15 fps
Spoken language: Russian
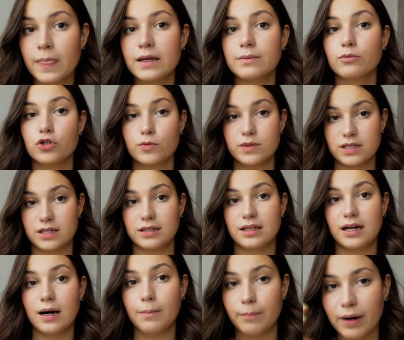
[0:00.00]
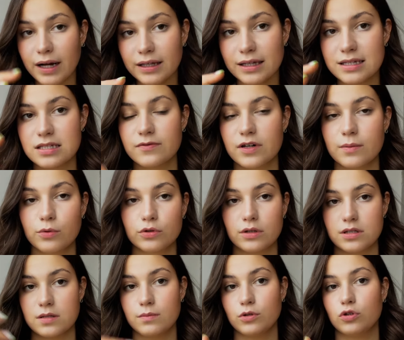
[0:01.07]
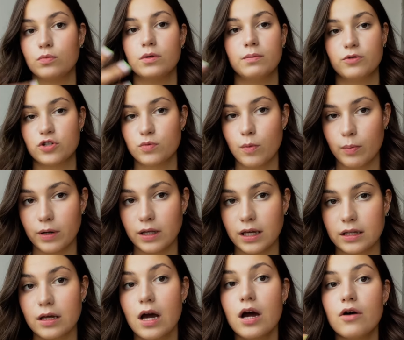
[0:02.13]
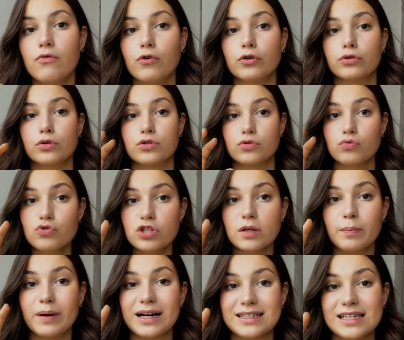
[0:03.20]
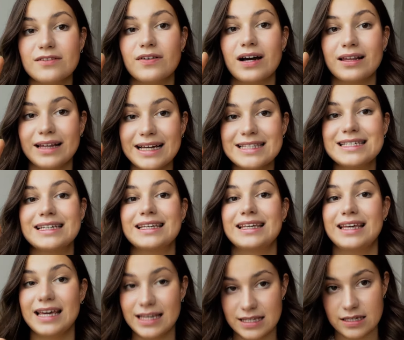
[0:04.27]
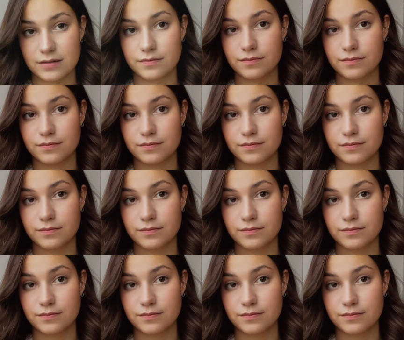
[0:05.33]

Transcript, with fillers: может быть, каких-то компаний, если вы работаете B2B, почему бы и нет. Вот, то есть нужно показать в хайлайте кейсы.